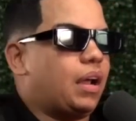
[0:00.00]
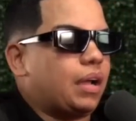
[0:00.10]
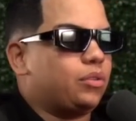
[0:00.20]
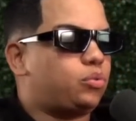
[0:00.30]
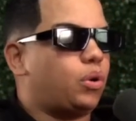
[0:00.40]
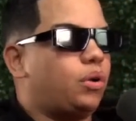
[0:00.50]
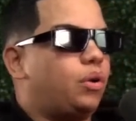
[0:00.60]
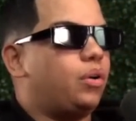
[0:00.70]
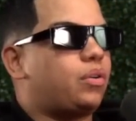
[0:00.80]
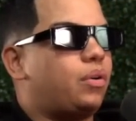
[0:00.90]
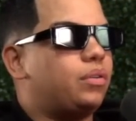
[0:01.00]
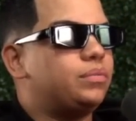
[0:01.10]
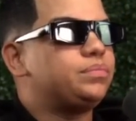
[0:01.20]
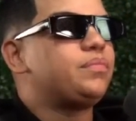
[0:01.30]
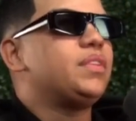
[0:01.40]
canto loco?
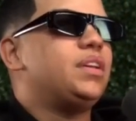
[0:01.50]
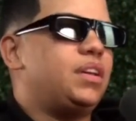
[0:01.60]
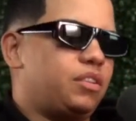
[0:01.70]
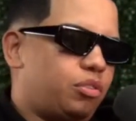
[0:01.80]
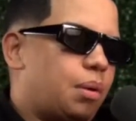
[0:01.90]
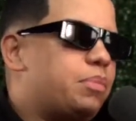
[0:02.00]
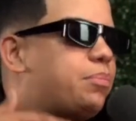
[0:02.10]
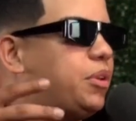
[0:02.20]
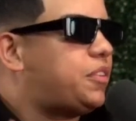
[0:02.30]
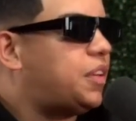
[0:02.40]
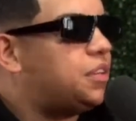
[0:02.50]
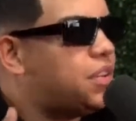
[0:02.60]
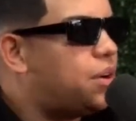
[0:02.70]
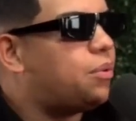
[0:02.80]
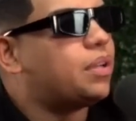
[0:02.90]
Y eso también me
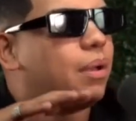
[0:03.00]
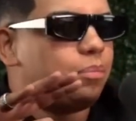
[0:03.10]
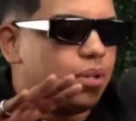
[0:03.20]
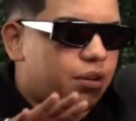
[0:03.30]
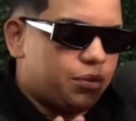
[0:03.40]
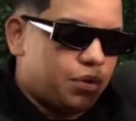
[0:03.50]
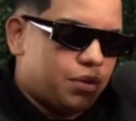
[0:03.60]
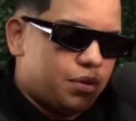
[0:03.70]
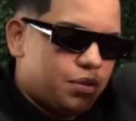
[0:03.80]
enseñaba también. Eh,